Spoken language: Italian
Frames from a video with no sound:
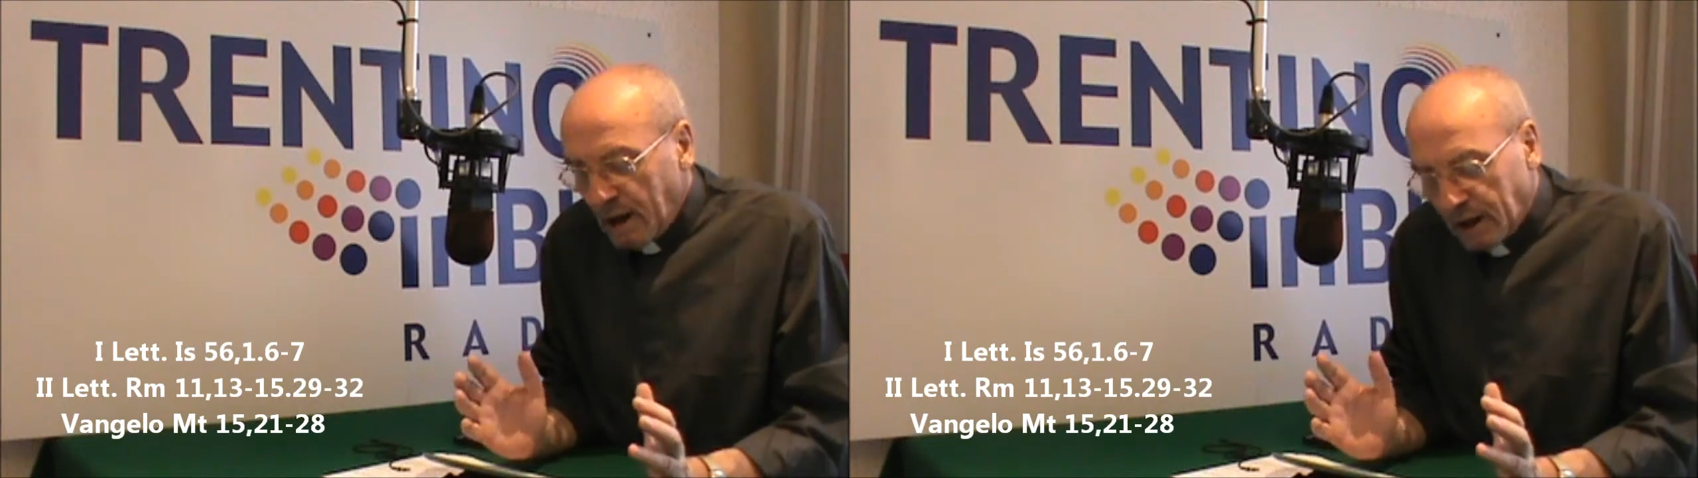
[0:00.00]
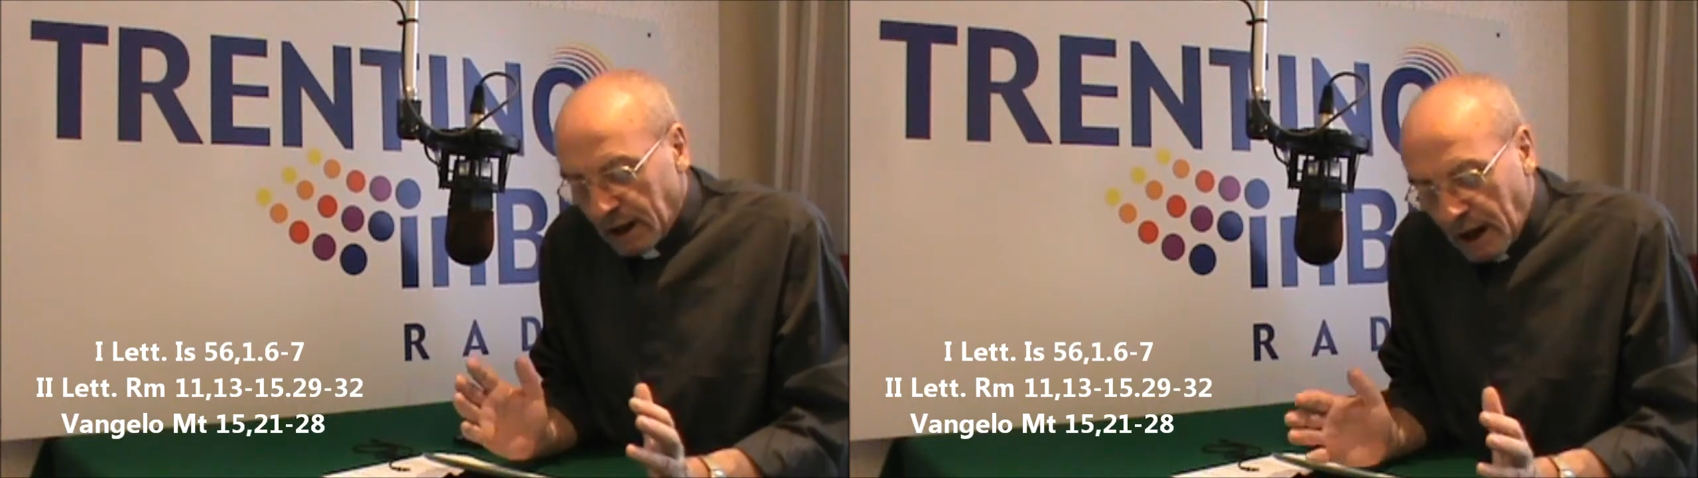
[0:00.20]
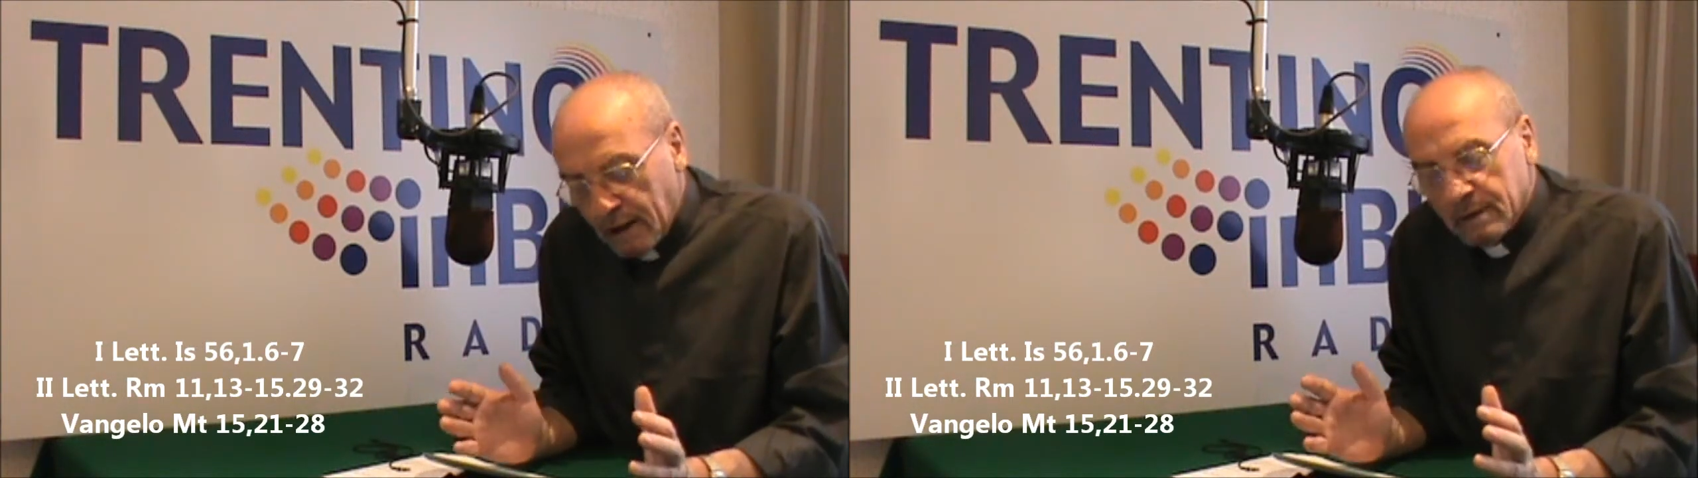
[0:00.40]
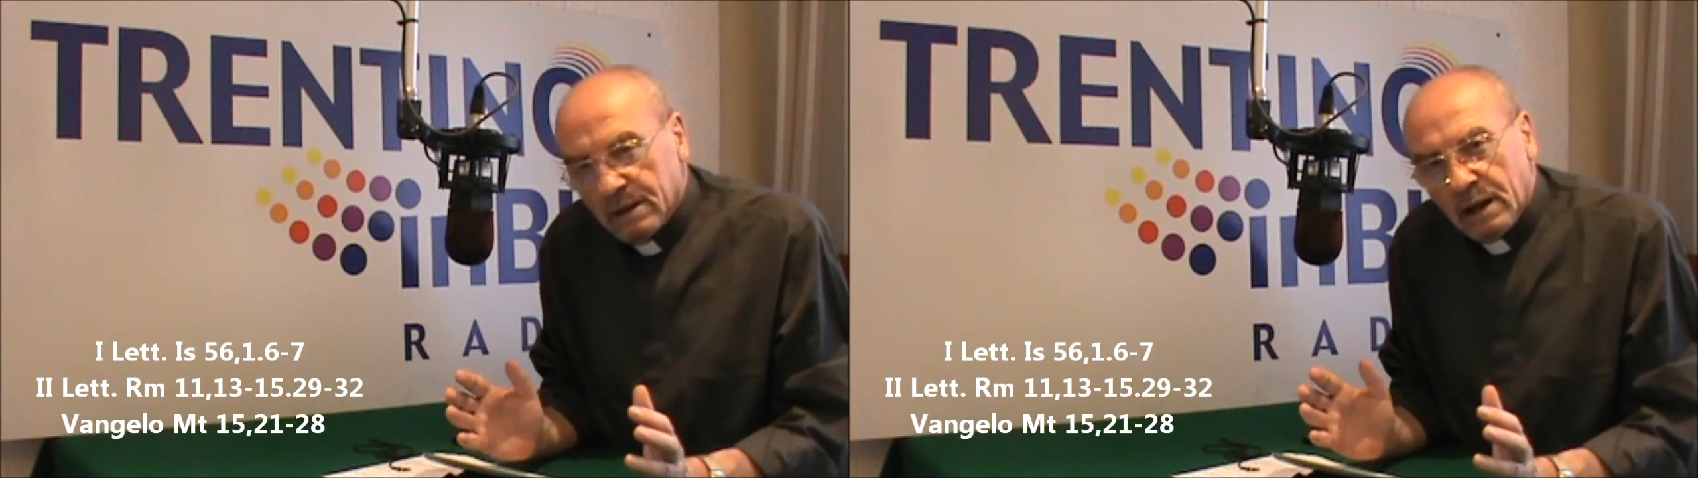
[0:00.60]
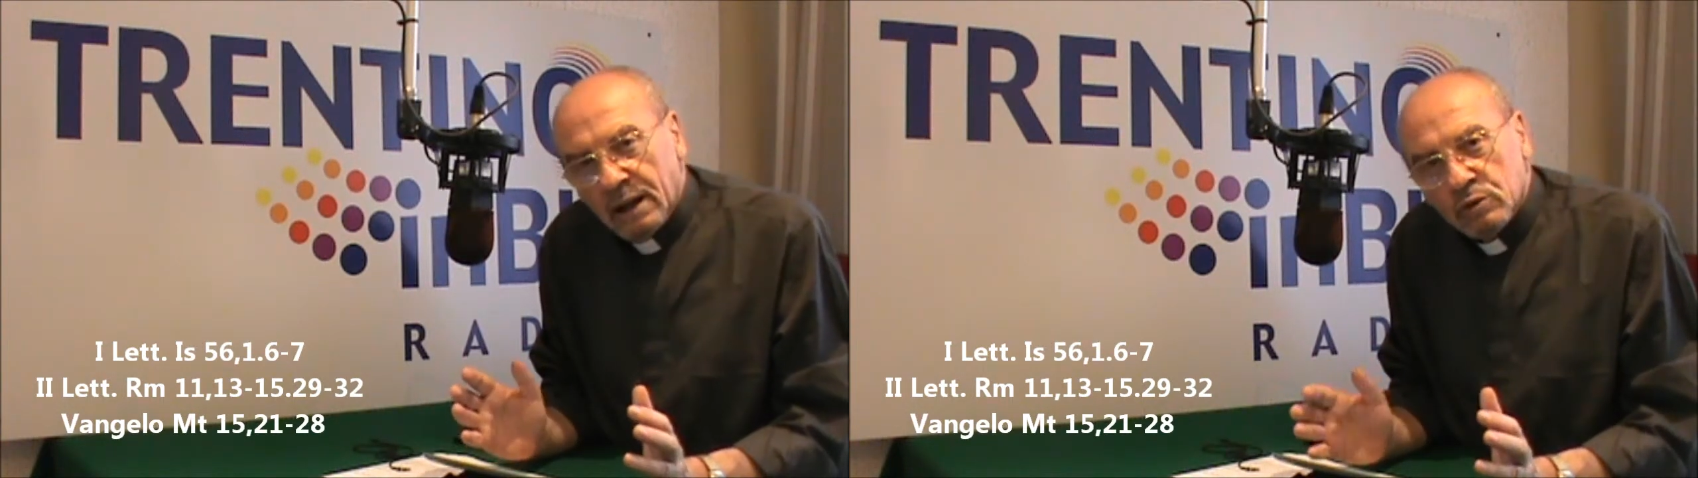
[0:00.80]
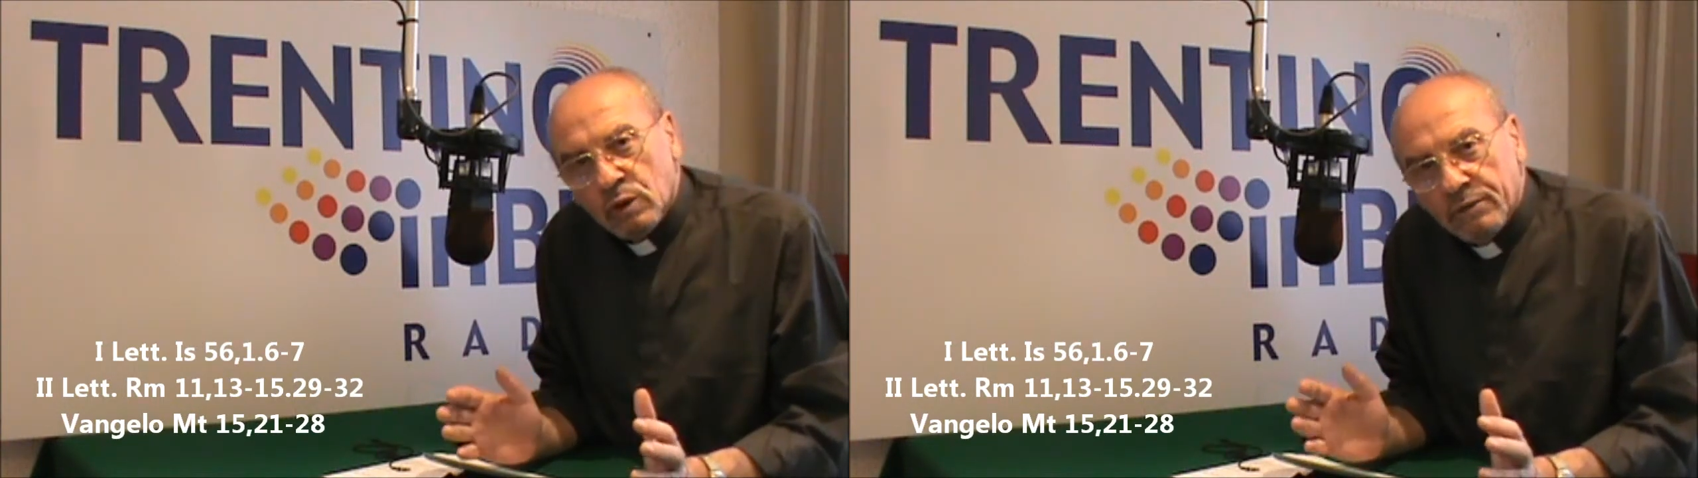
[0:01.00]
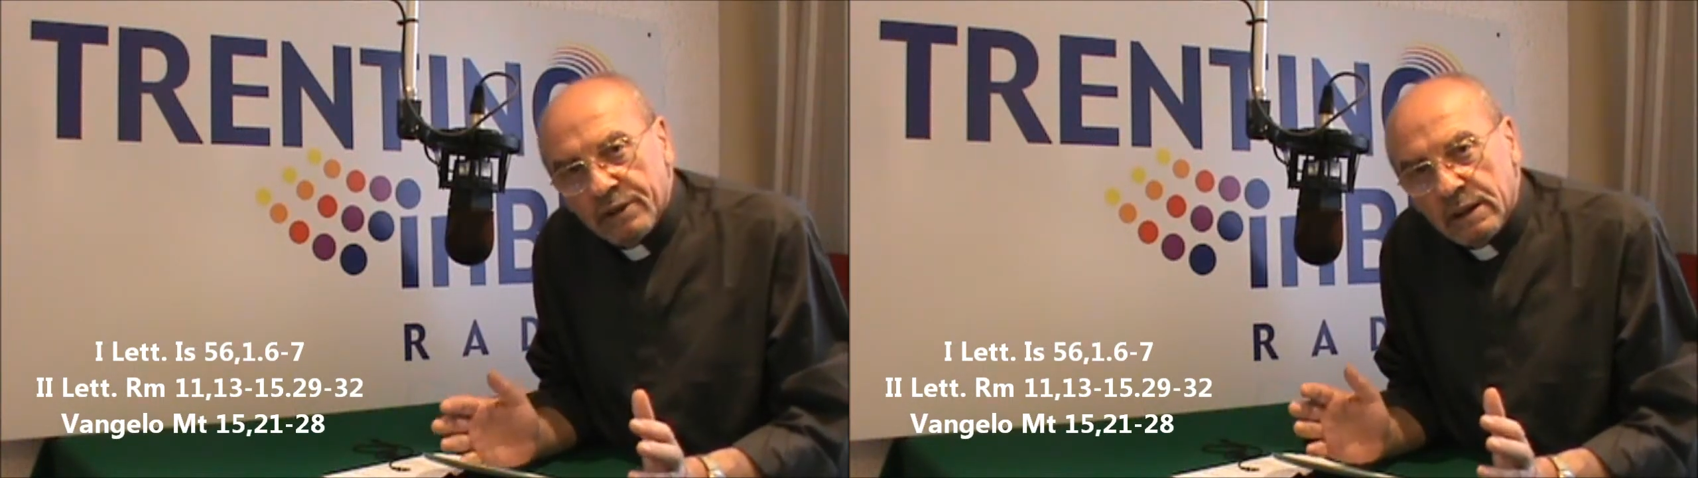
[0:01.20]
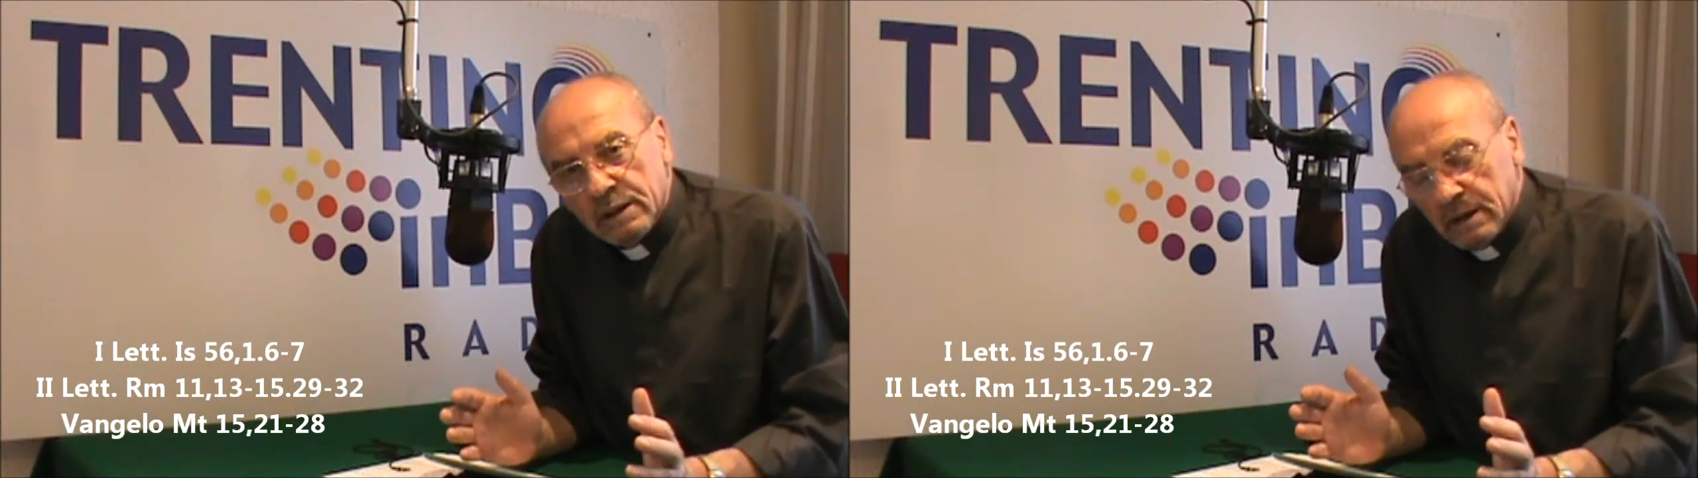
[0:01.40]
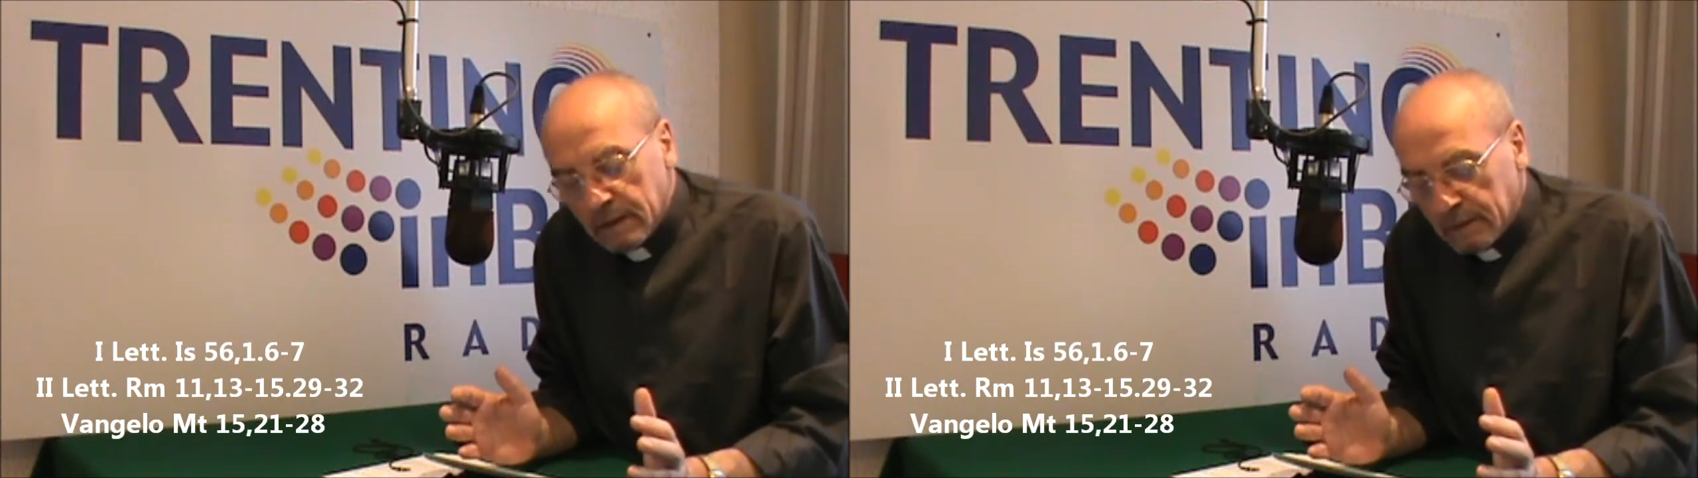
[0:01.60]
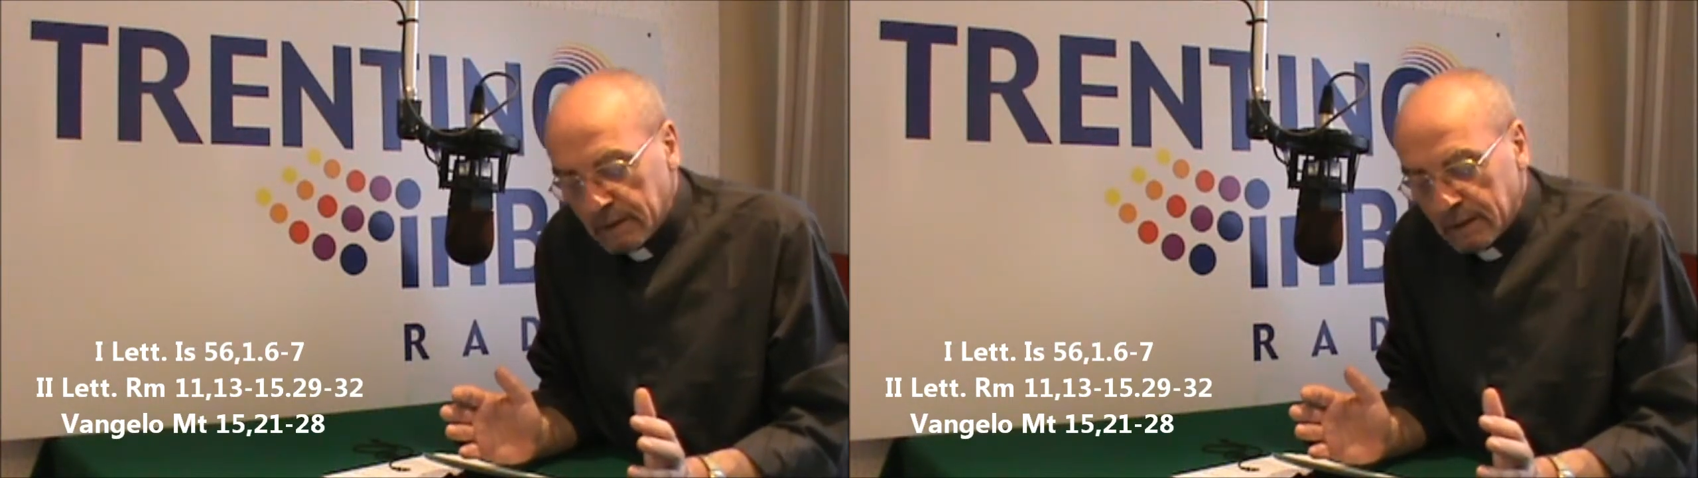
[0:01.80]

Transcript: Grande è la tua fede,